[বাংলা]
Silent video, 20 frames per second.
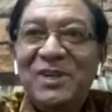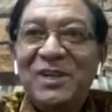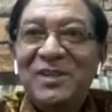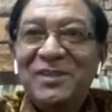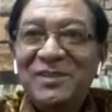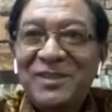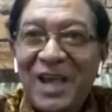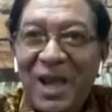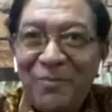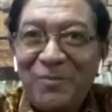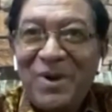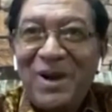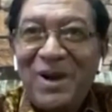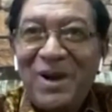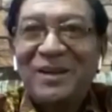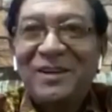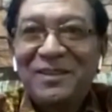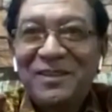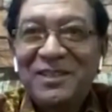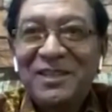দিয়ে
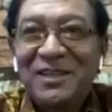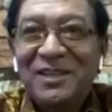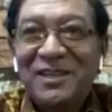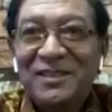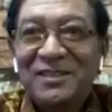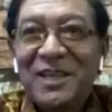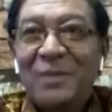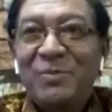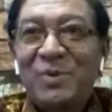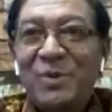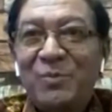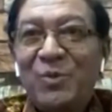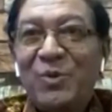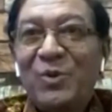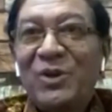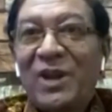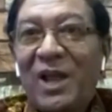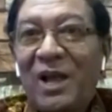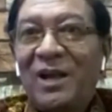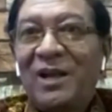বাংলাদেশের চাপের
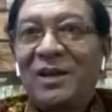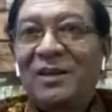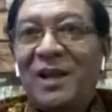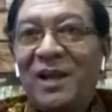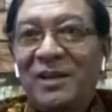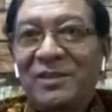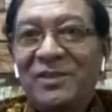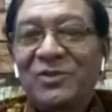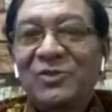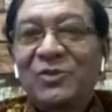মুখে রাখা রাখতে